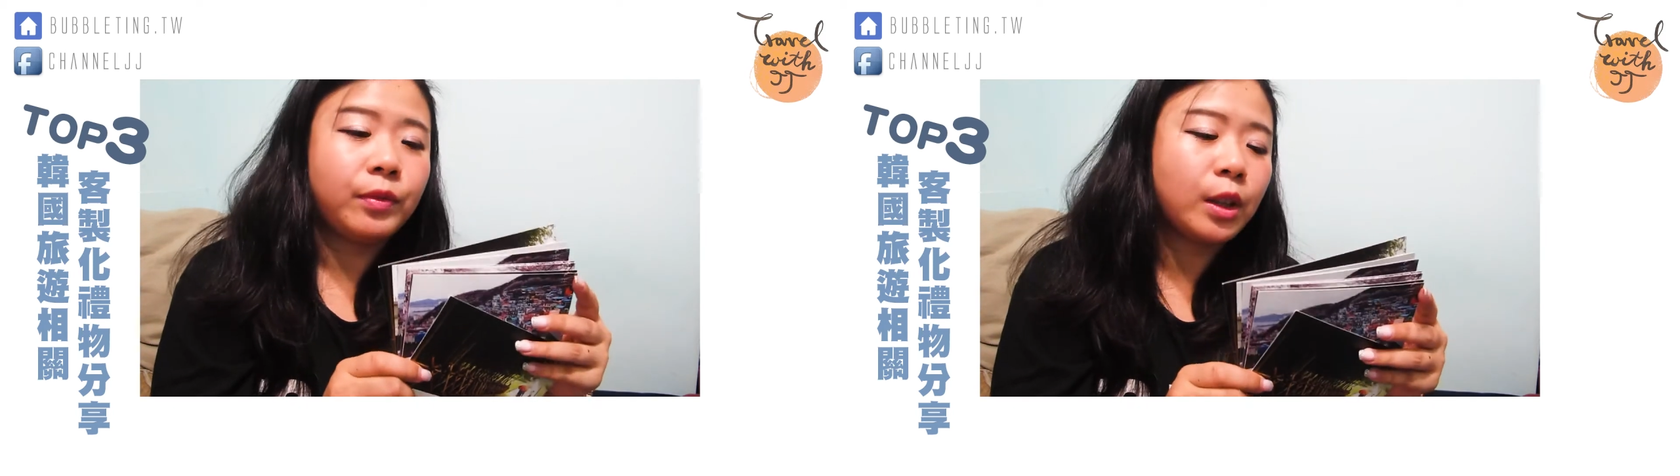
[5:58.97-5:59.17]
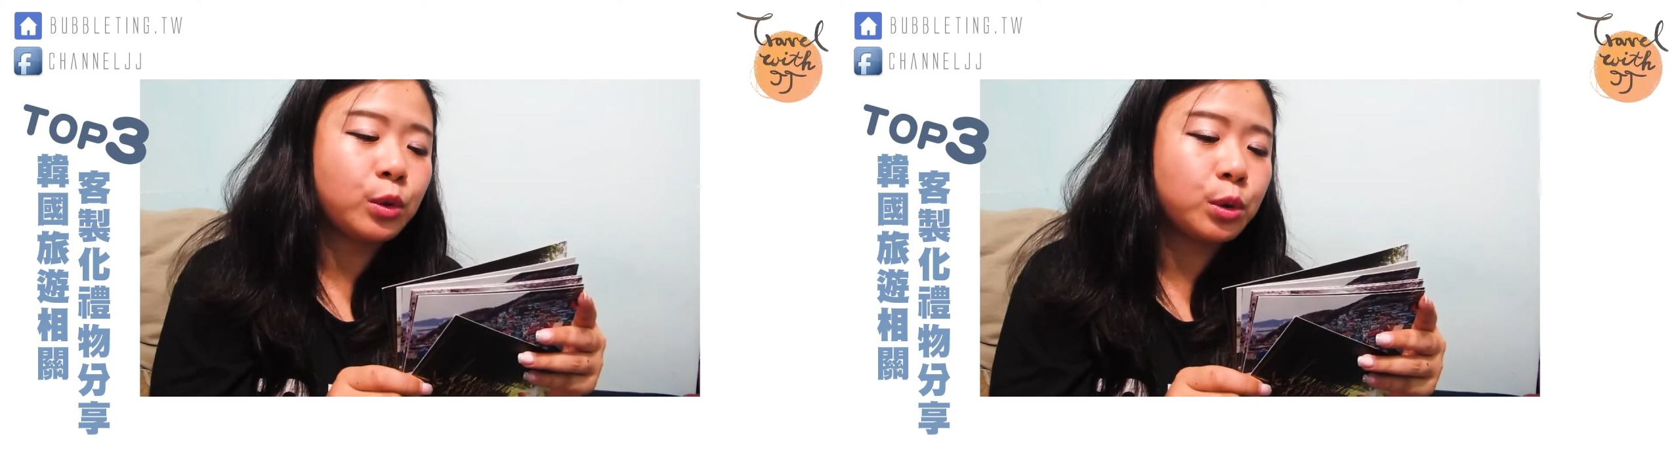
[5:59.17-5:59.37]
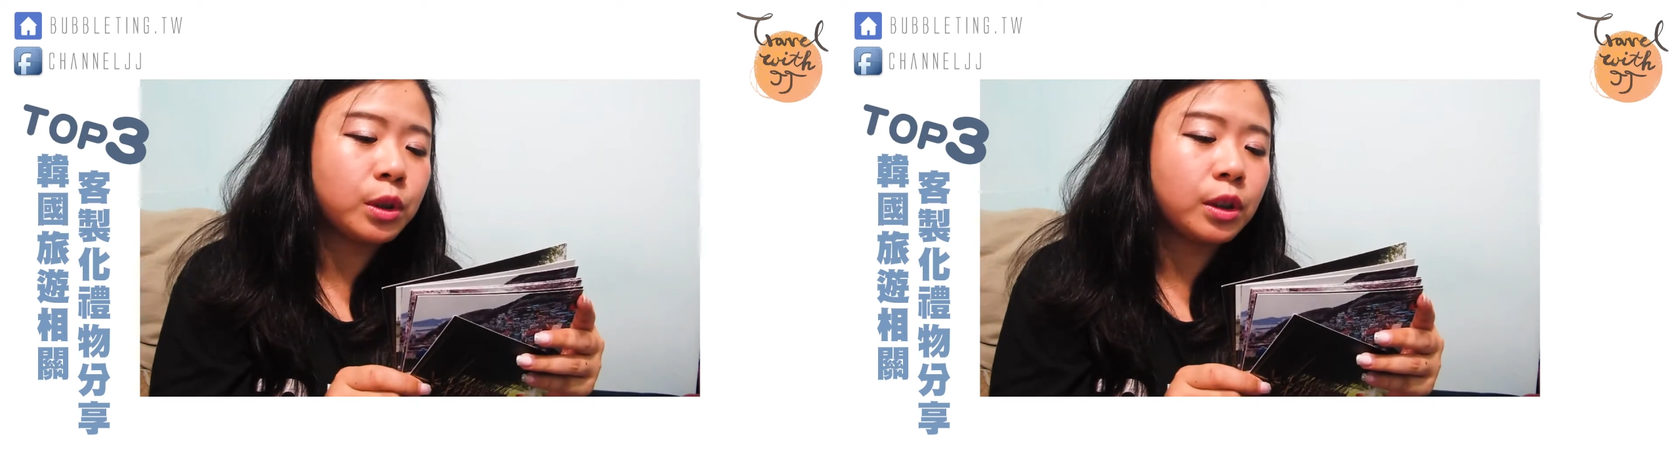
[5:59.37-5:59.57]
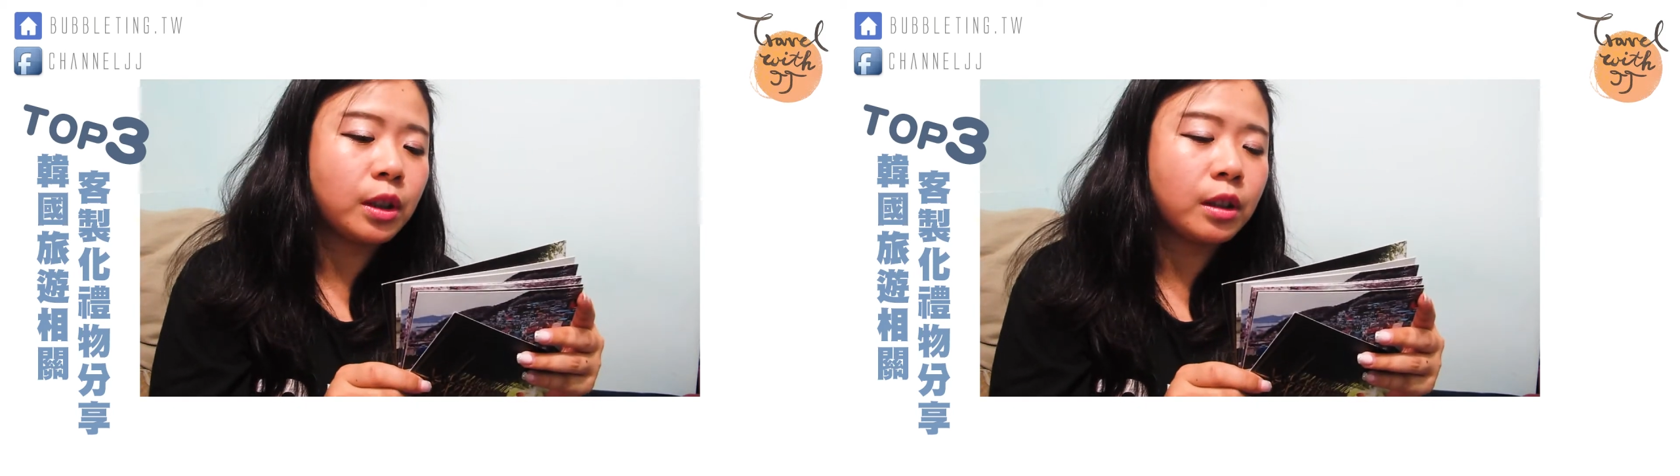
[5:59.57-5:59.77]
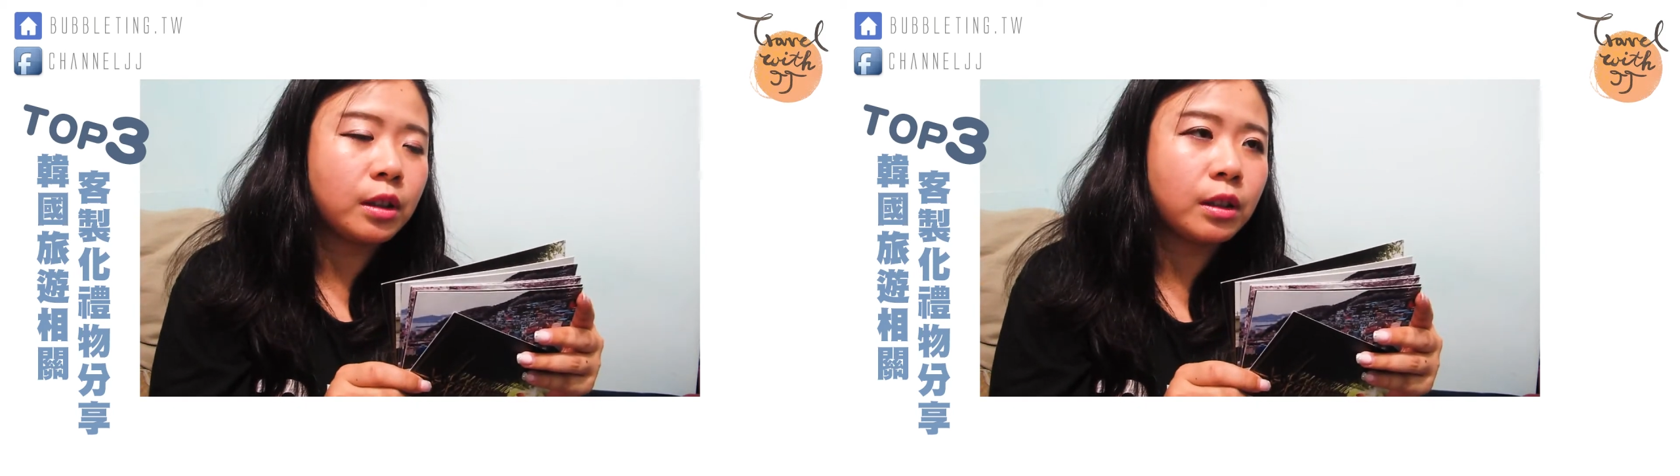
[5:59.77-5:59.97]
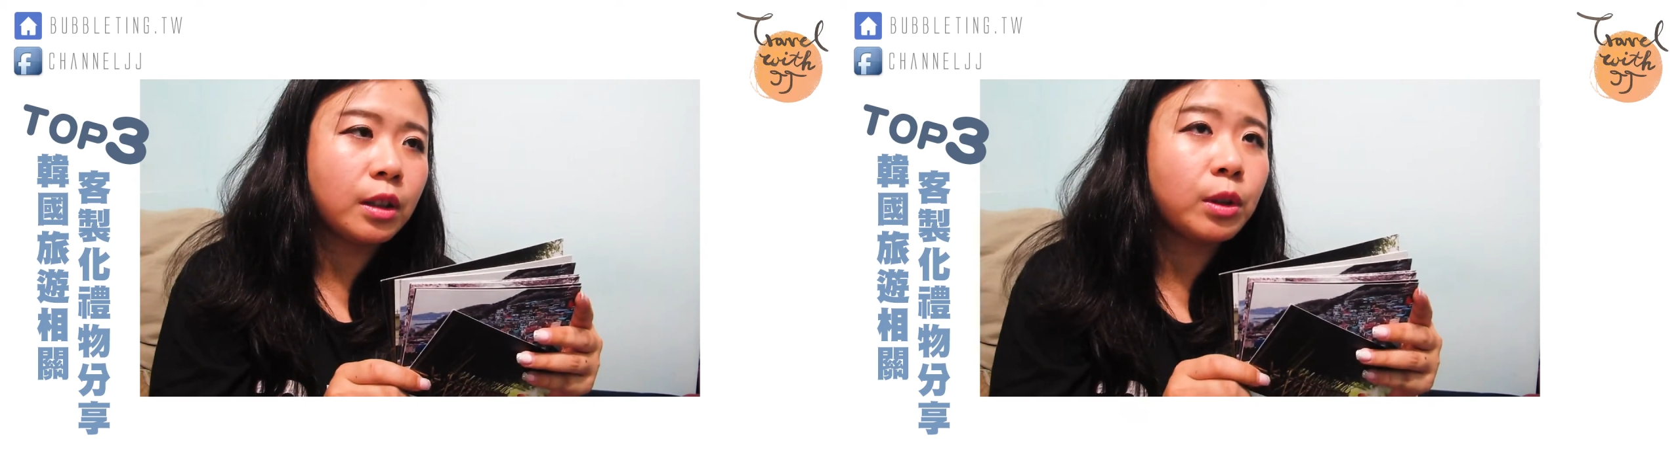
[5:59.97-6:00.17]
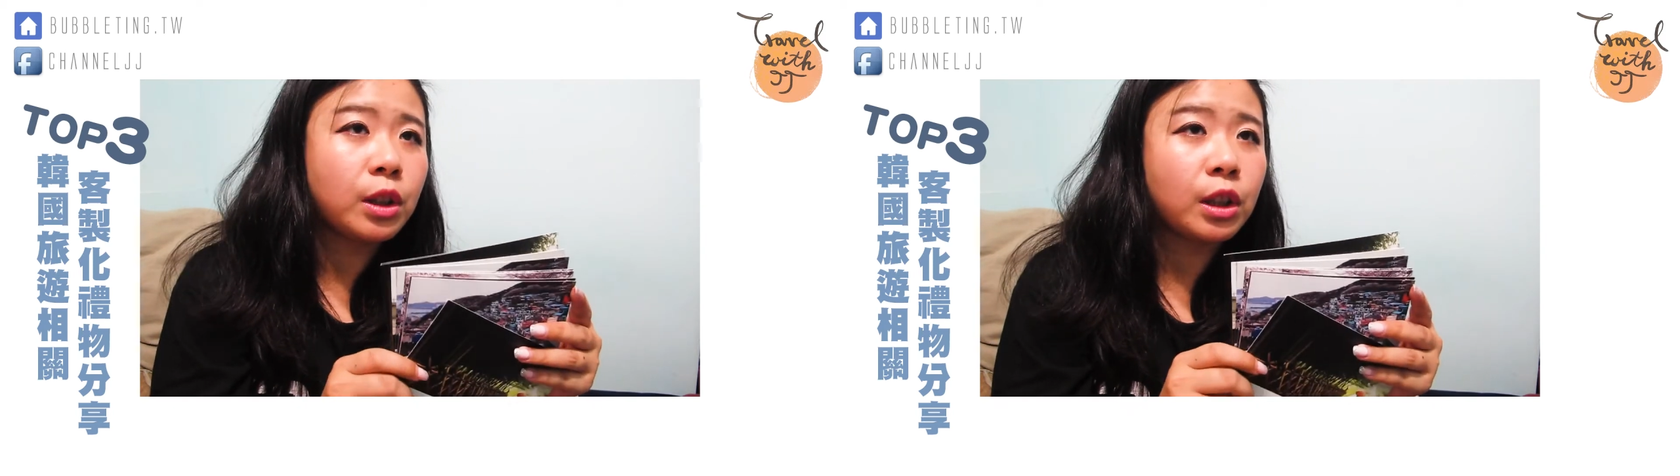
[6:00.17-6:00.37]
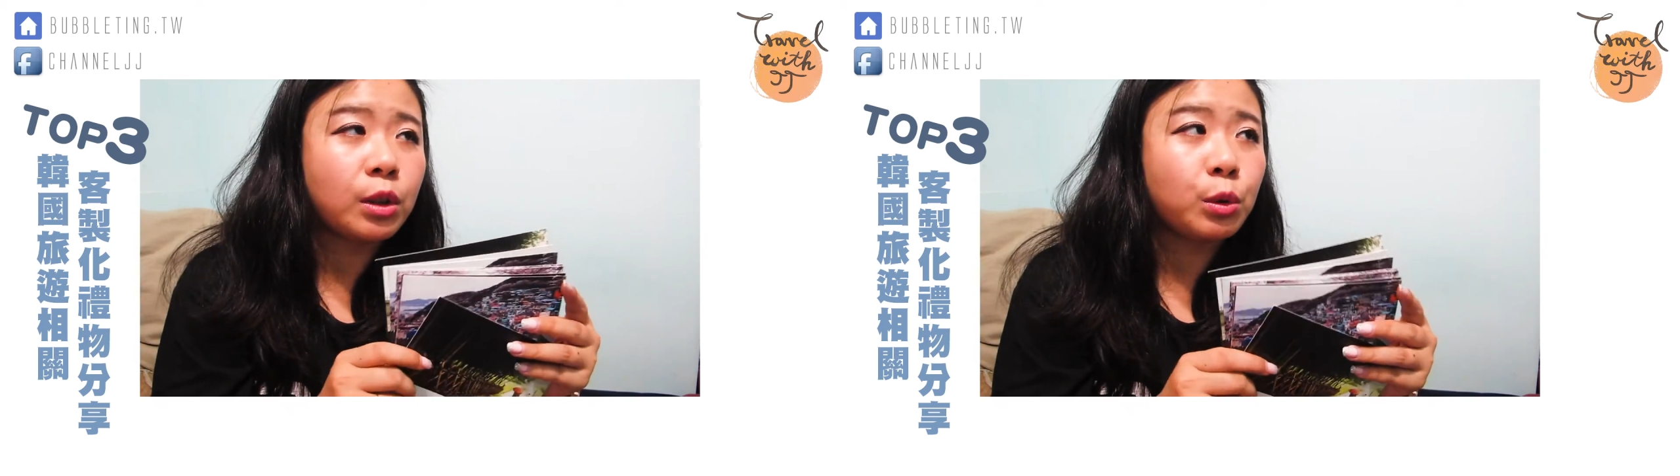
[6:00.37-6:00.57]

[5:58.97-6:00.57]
那除了呃，因为你